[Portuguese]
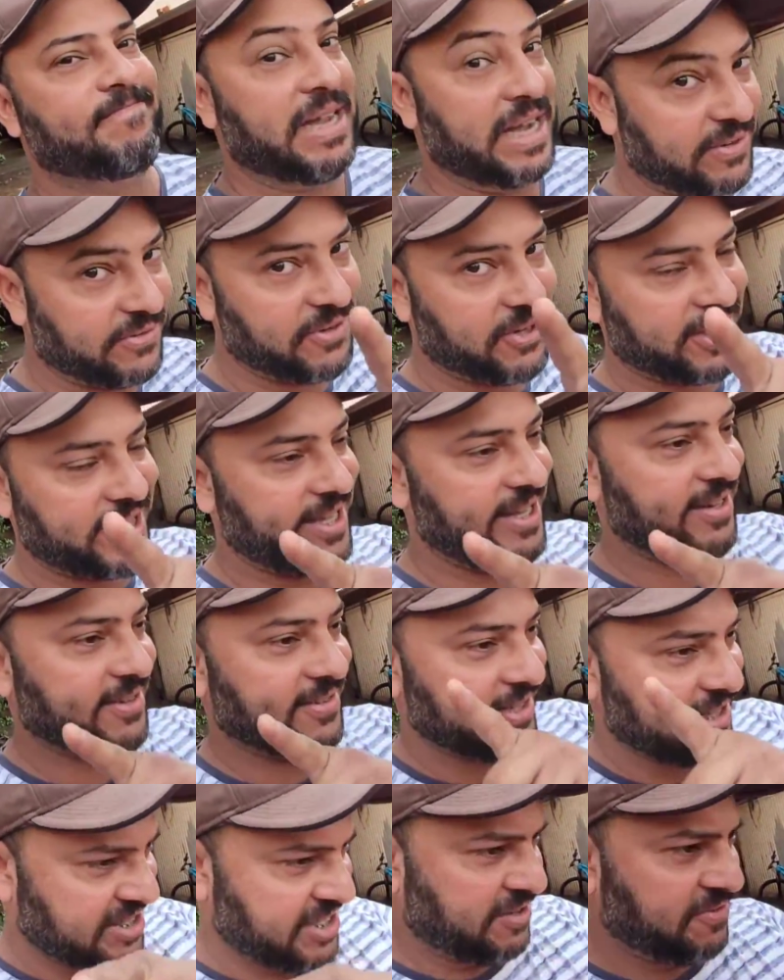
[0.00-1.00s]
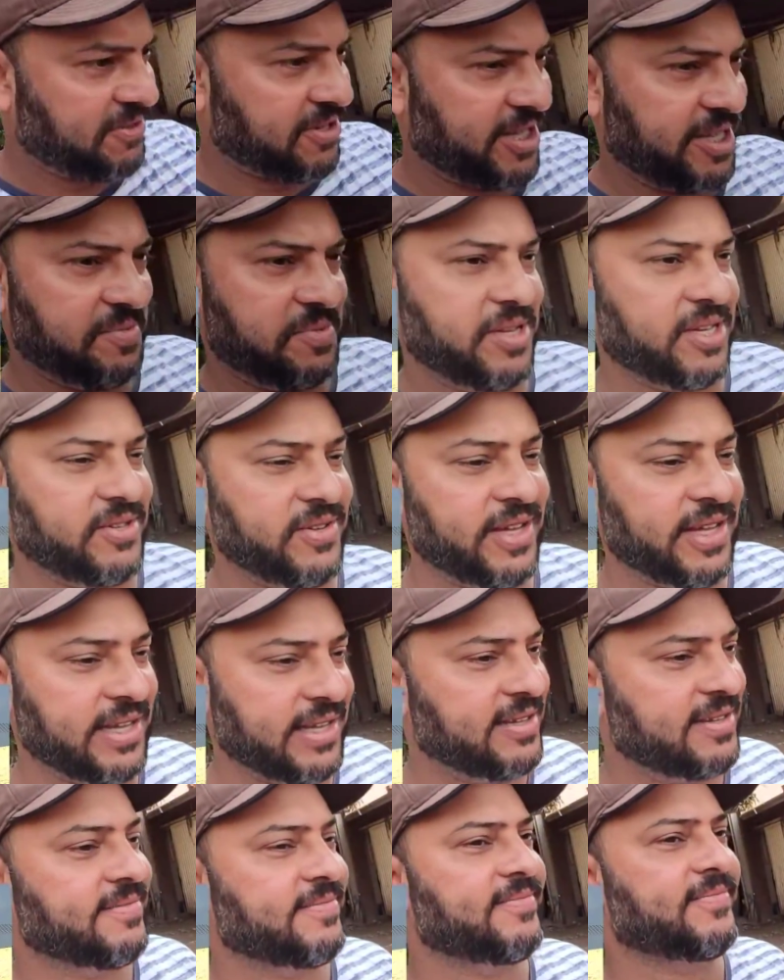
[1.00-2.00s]
Pega a foto aí, deixa a foto aí pra você ver.
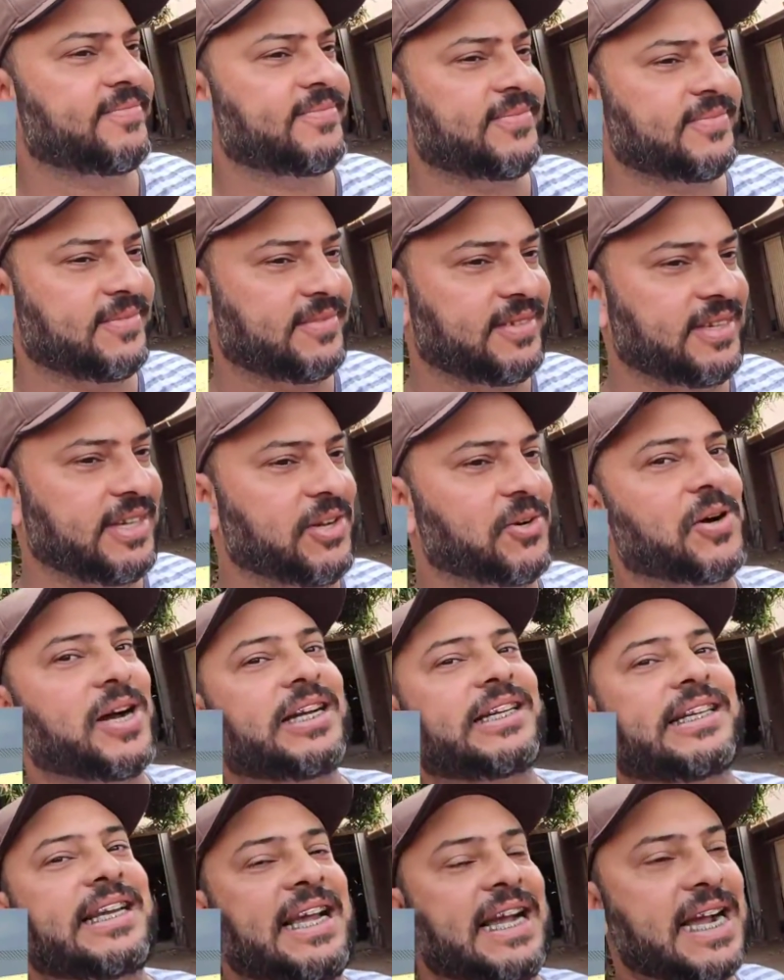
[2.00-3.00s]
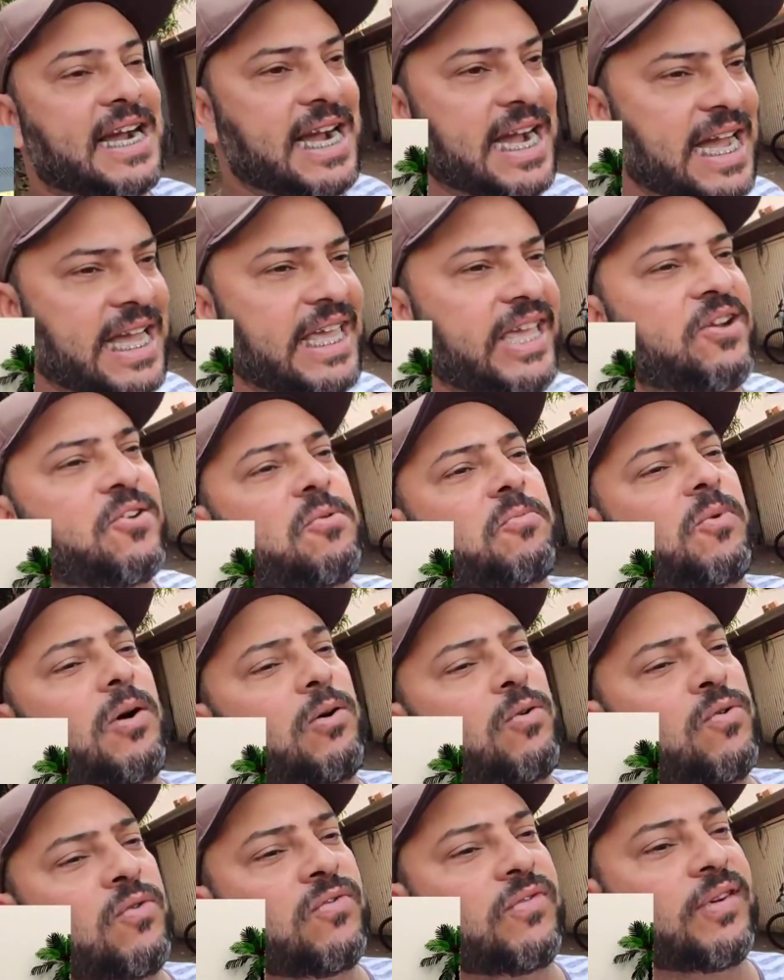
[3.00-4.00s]
Eu acho que ia cair como
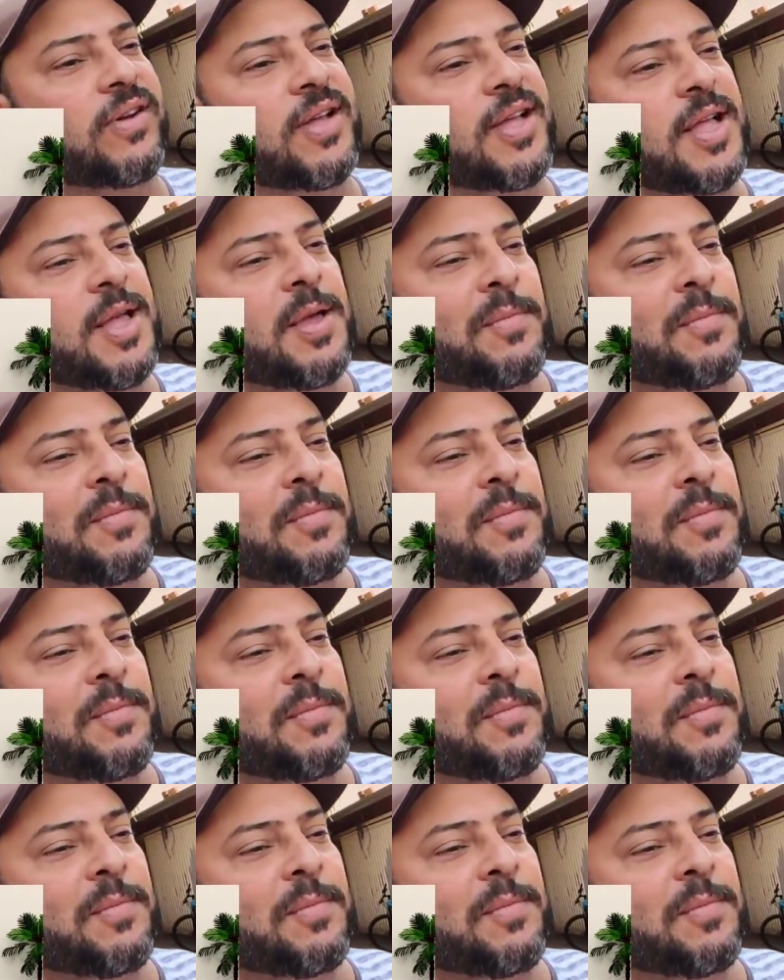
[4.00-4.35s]
uma uva.